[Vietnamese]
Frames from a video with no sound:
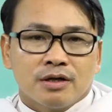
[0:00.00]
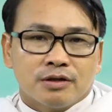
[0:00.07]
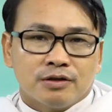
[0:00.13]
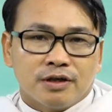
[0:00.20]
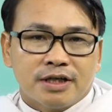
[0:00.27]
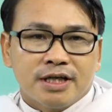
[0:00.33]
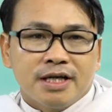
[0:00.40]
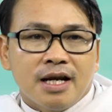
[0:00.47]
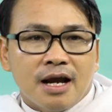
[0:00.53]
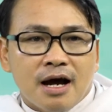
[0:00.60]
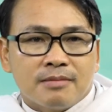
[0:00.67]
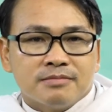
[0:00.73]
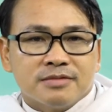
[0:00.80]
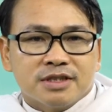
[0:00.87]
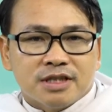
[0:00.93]
Rồi khi
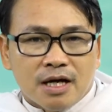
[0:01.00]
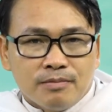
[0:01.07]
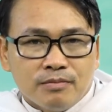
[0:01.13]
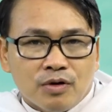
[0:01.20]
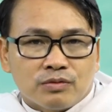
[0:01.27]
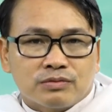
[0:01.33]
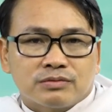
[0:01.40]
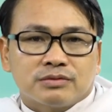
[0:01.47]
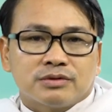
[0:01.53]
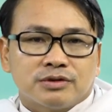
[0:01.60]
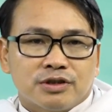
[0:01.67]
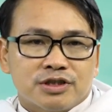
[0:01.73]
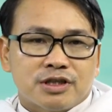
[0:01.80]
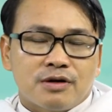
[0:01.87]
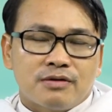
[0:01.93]
làm giám mục,
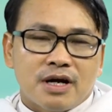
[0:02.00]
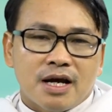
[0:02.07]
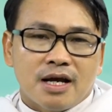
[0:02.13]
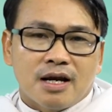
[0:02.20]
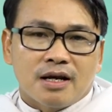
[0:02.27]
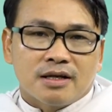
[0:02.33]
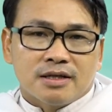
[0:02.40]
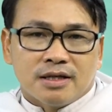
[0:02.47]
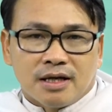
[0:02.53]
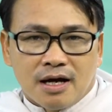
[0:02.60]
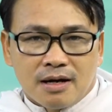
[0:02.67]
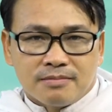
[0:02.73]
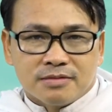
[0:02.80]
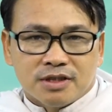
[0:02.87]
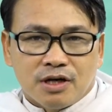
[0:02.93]
rồi sau này
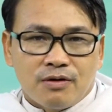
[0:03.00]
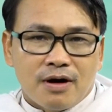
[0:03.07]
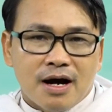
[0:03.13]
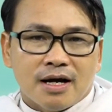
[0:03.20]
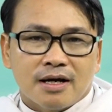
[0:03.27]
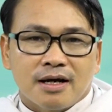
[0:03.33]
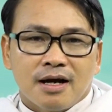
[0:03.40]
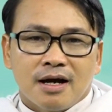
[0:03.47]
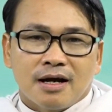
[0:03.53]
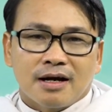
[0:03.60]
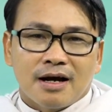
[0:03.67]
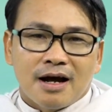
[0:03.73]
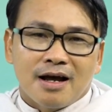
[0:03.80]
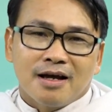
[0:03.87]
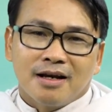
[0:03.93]
làm giáo hoàng,
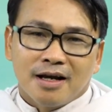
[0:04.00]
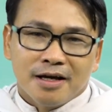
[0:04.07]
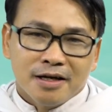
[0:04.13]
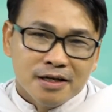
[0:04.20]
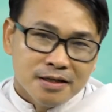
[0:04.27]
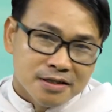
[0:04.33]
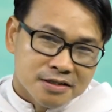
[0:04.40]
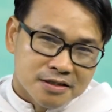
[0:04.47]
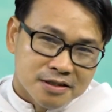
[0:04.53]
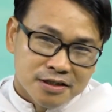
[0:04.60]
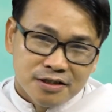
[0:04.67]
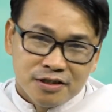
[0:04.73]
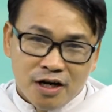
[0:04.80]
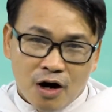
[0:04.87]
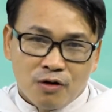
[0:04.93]
ngài lấy
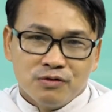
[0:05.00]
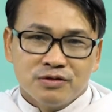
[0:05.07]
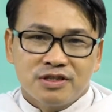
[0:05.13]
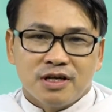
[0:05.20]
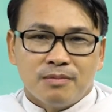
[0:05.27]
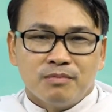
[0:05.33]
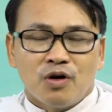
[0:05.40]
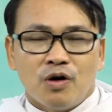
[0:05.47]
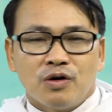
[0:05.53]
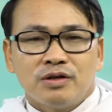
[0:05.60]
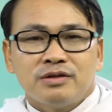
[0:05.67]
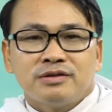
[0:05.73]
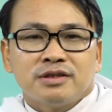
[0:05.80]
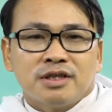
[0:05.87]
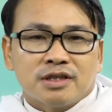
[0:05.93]
cái câu châm
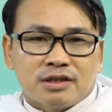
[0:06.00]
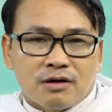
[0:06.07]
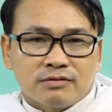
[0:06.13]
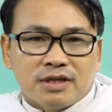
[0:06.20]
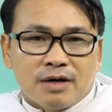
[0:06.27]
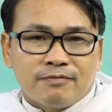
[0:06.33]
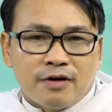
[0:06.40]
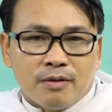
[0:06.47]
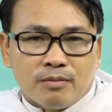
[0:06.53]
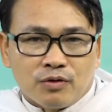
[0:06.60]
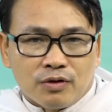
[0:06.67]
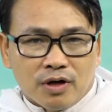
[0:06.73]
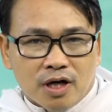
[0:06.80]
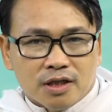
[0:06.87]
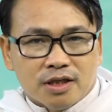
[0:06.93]
ngôn trong tác
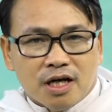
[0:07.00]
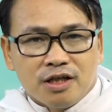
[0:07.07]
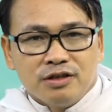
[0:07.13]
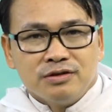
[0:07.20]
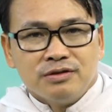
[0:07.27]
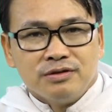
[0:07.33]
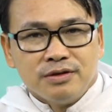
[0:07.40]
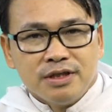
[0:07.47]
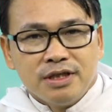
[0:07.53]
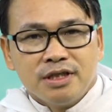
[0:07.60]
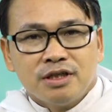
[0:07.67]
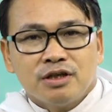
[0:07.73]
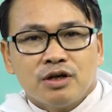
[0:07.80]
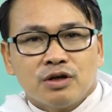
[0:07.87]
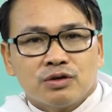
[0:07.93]
phẩm của Thánh
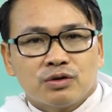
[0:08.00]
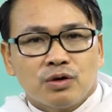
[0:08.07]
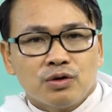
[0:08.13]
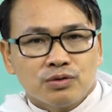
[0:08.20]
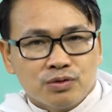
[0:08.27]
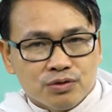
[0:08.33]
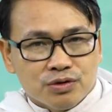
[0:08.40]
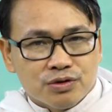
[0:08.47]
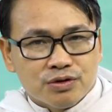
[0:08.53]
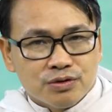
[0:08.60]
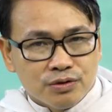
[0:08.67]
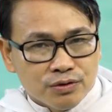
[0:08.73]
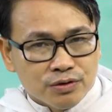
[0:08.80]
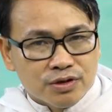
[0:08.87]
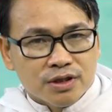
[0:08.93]
Louis Totus
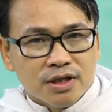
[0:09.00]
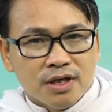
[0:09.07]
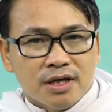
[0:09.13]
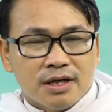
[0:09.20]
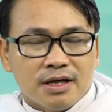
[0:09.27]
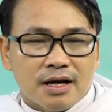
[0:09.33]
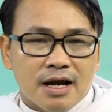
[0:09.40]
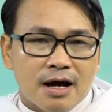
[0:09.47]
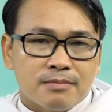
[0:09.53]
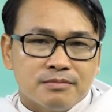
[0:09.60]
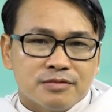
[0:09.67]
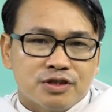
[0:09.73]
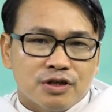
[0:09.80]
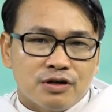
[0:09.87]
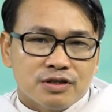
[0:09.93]
Tuus để
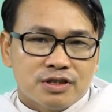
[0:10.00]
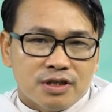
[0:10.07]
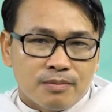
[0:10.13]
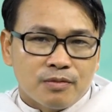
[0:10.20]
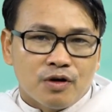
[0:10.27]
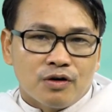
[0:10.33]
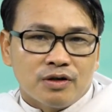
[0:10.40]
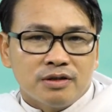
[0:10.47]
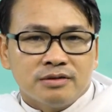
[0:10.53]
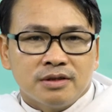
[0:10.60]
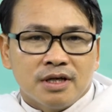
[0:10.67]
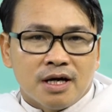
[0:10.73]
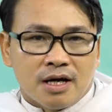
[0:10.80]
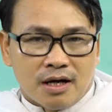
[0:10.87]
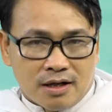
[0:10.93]
làm cho châm ngôn
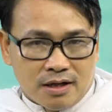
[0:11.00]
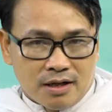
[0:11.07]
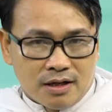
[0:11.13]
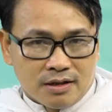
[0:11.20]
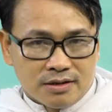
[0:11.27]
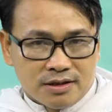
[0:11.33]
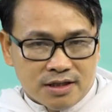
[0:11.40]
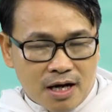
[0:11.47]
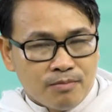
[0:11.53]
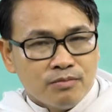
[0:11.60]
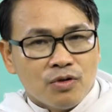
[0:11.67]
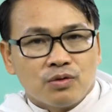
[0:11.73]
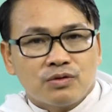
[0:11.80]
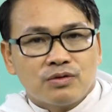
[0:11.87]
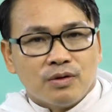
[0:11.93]
ừ,
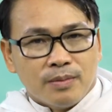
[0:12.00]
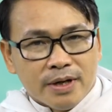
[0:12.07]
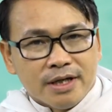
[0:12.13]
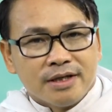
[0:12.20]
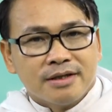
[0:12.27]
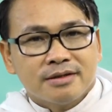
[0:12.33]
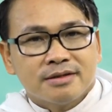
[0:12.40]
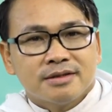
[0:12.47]
giám mục của mình